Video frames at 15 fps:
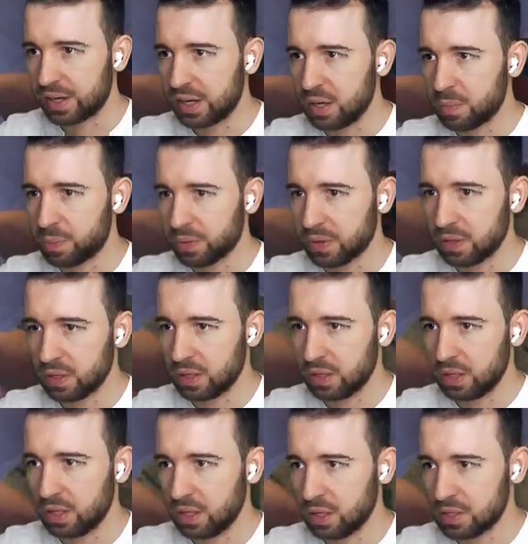гриб
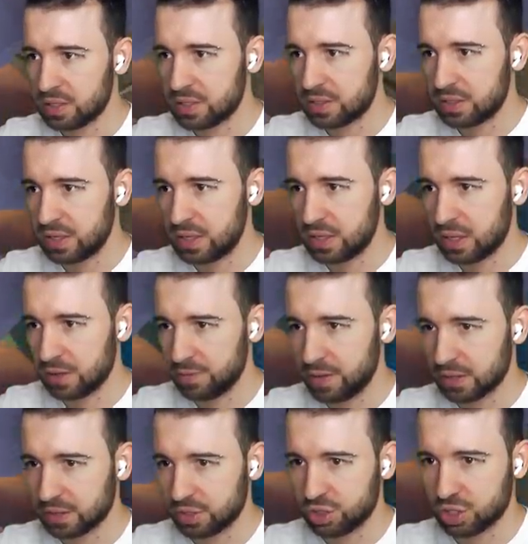и синяя
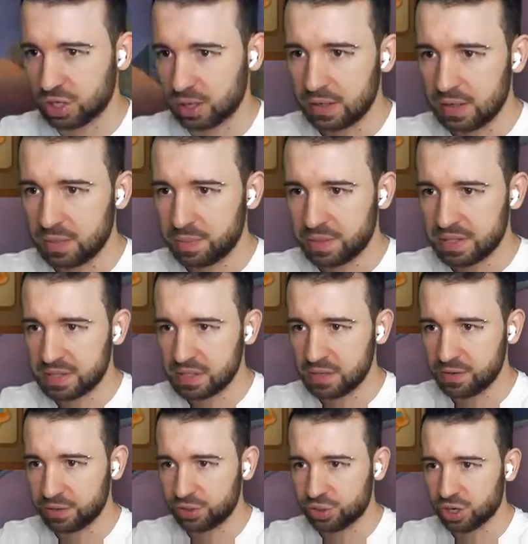веточка. Гриб и
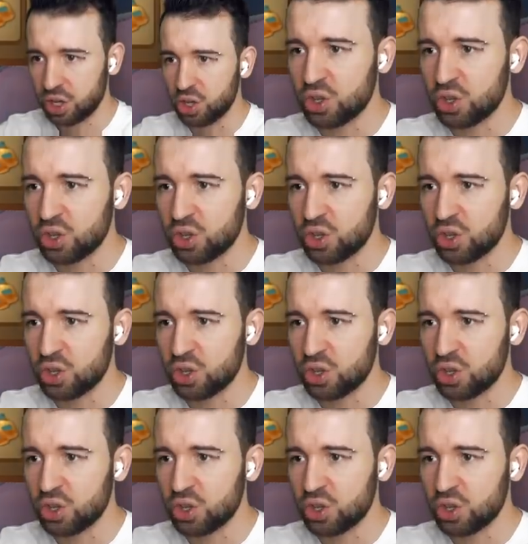синяя веточка.